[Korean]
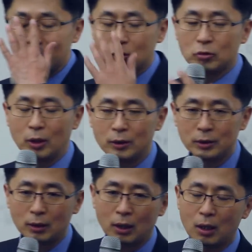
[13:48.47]
결국은
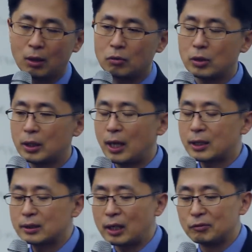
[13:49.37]
어, 우리
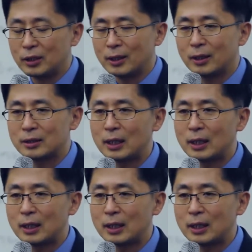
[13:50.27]
하기 나름이다. 그래서